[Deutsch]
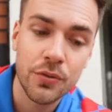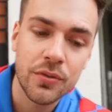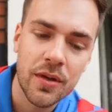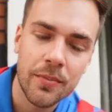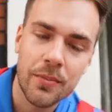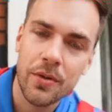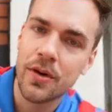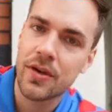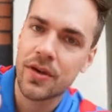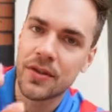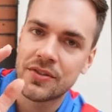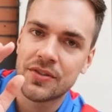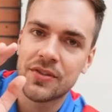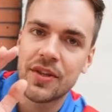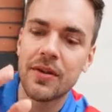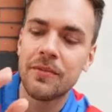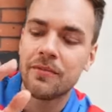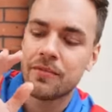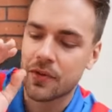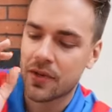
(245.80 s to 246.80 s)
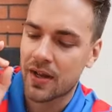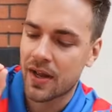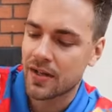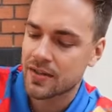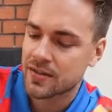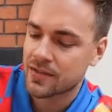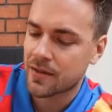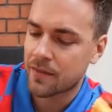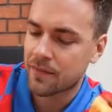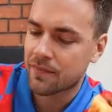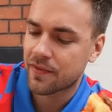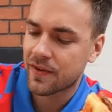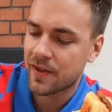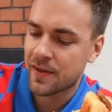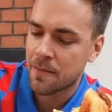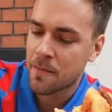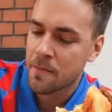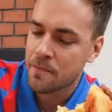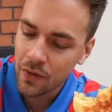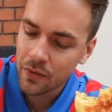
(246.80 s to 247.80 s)
guter Burger, kann ich jedem von Herzen
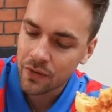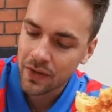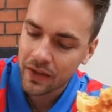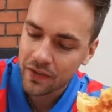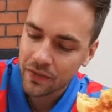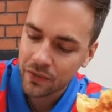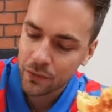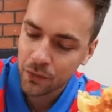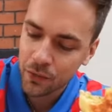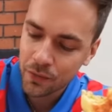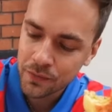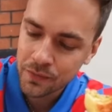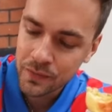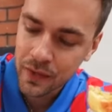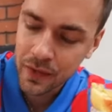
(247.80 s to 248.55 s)
empfehlen. Und dazu